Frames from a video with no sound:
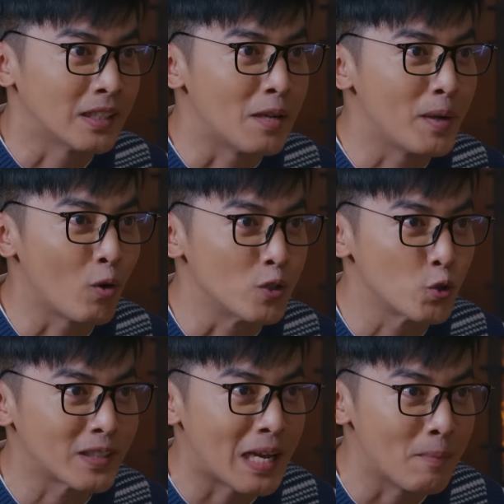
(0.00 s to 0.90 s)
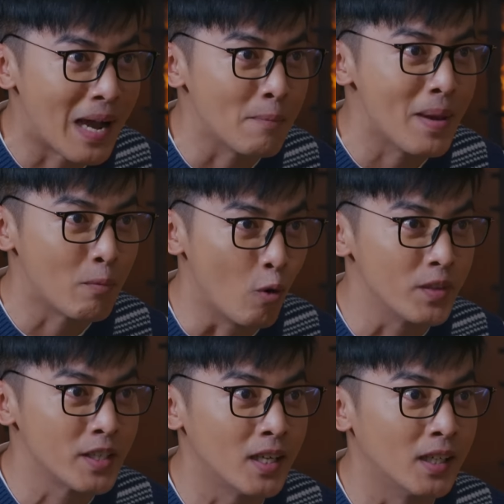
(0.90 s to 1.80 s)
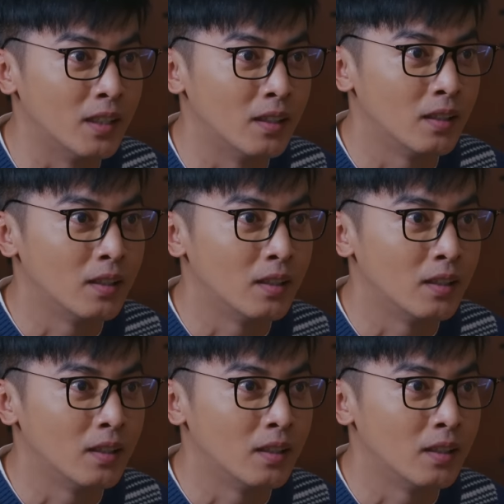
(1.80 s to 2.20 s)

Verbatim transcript: จะได้มีคนช่วยตามหาแม่ผมเยอะๆ